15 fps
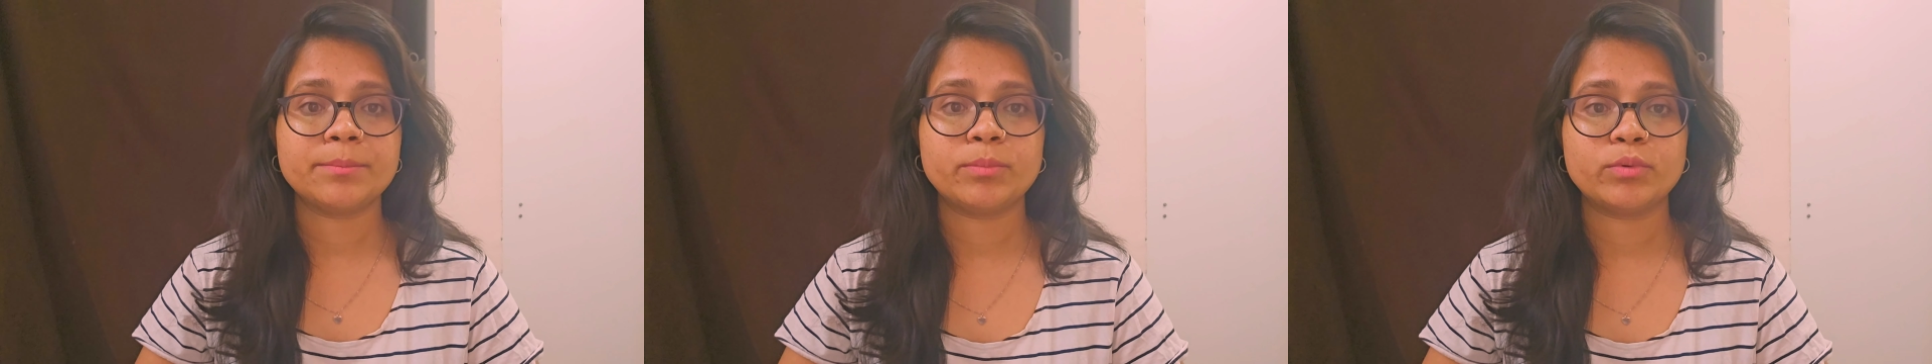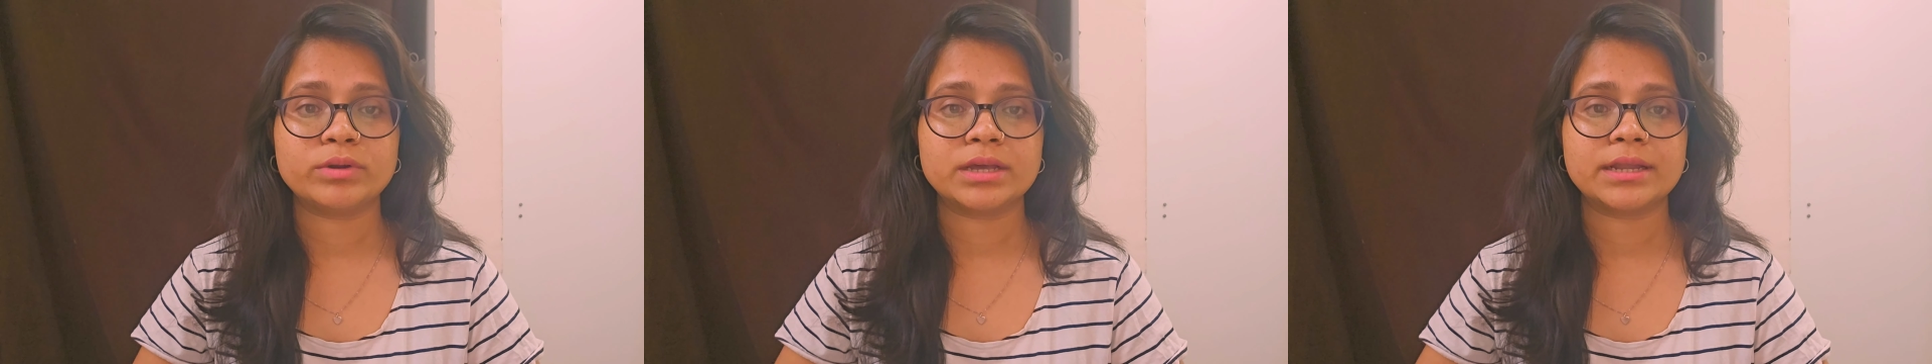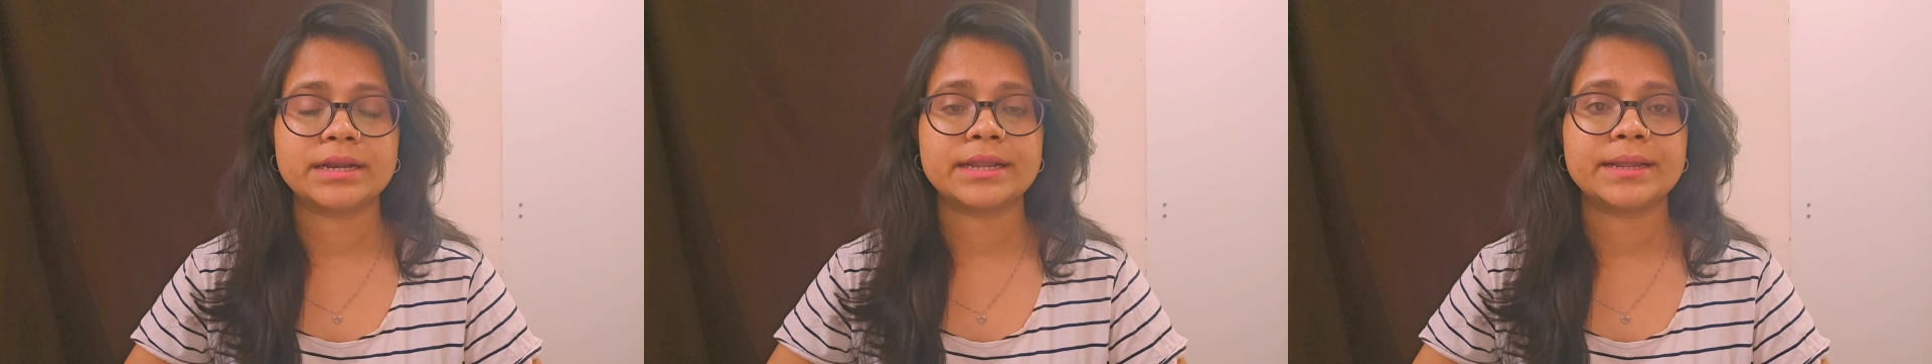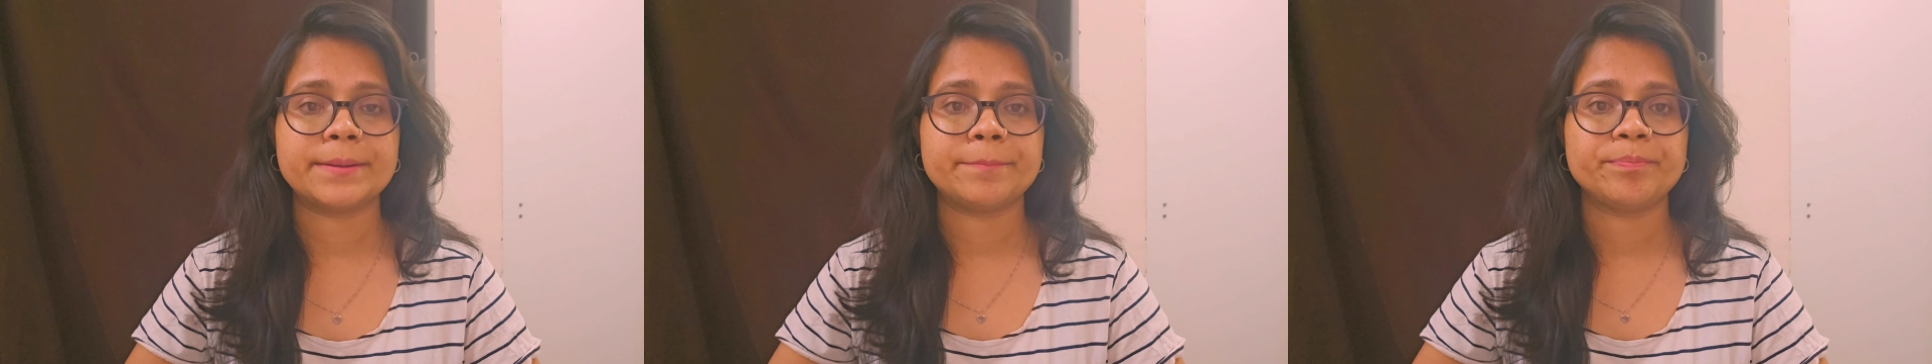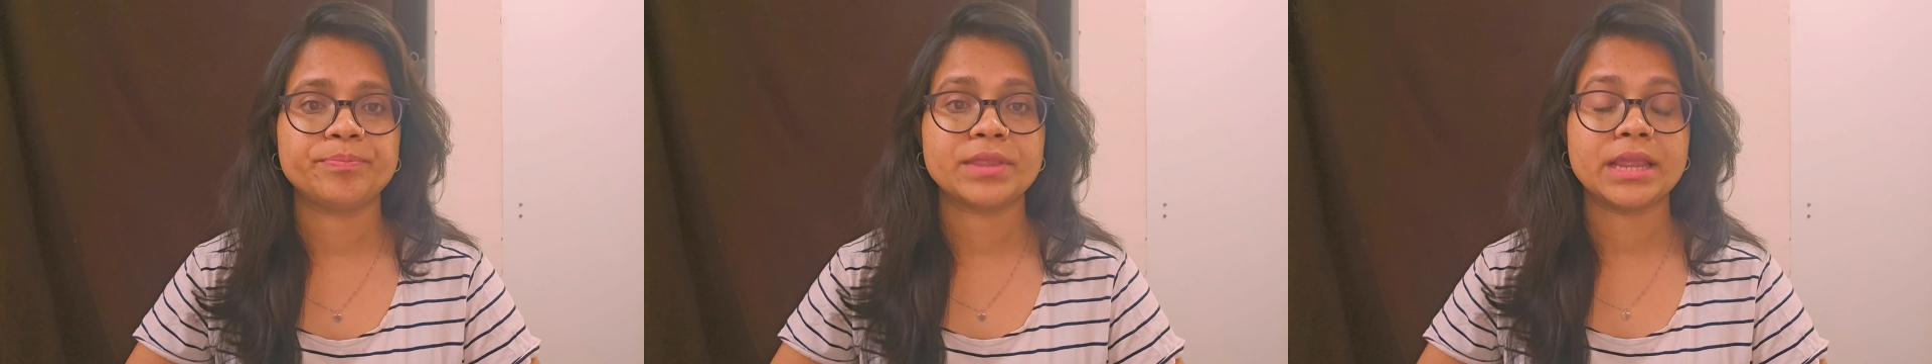रिपोर्ट कर रहे
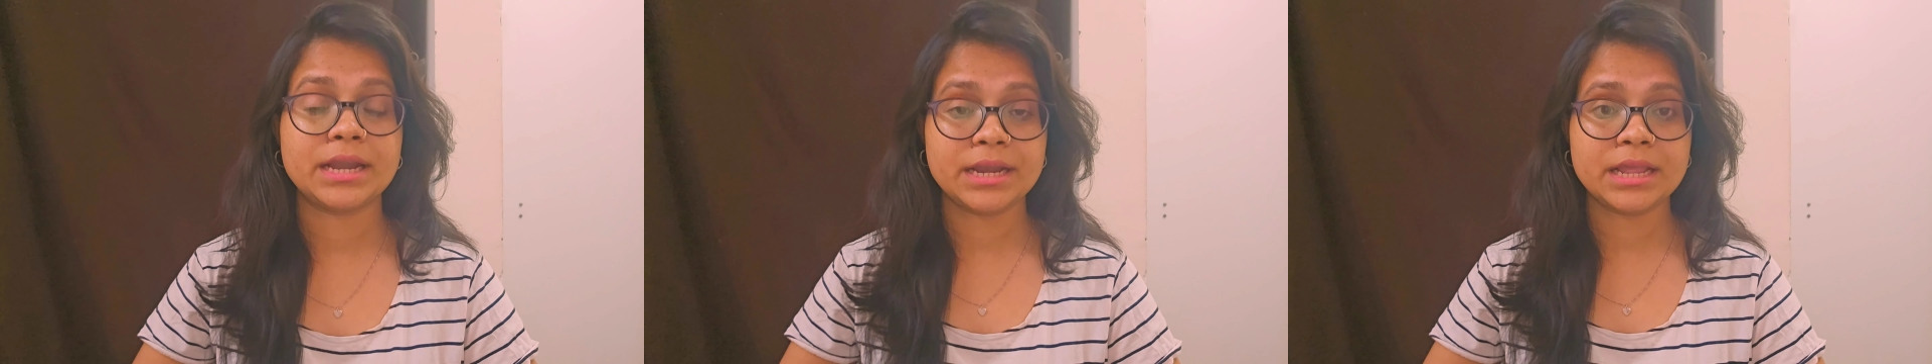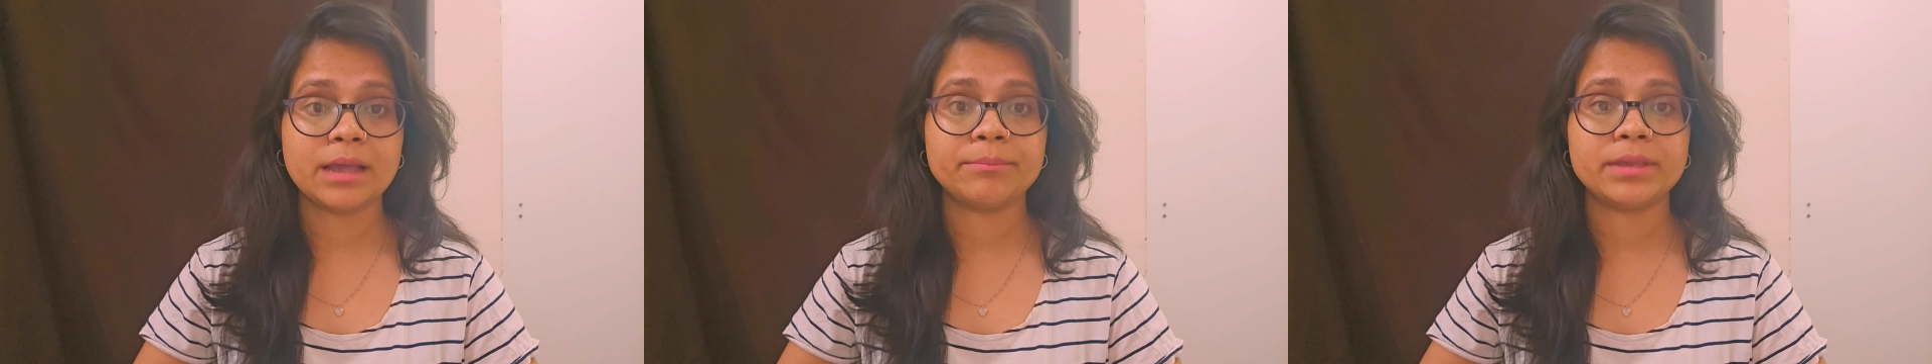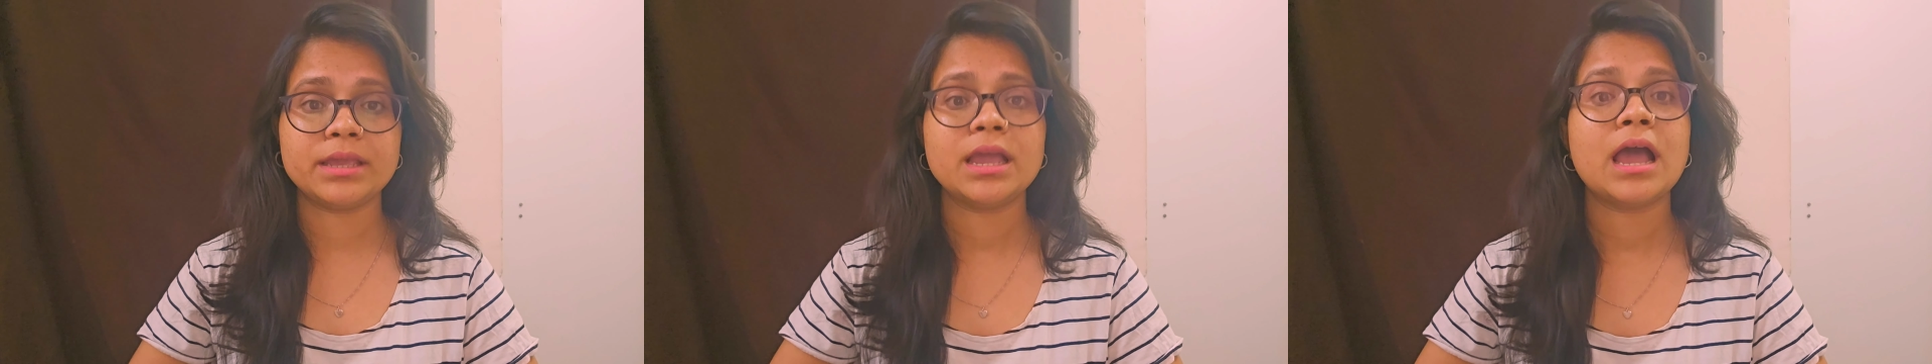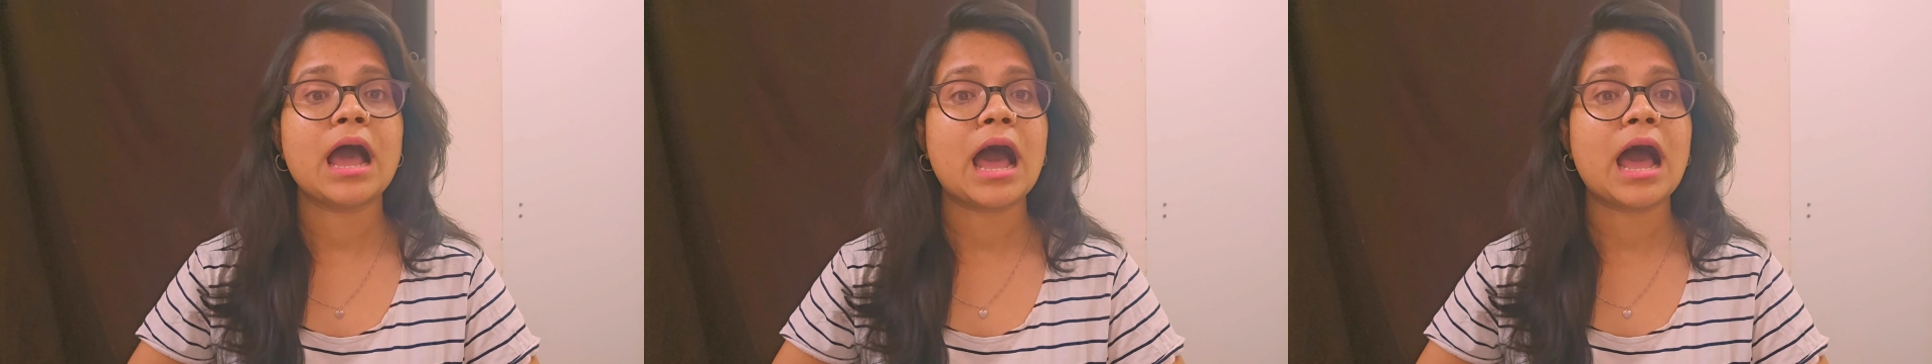हैं इंडिया में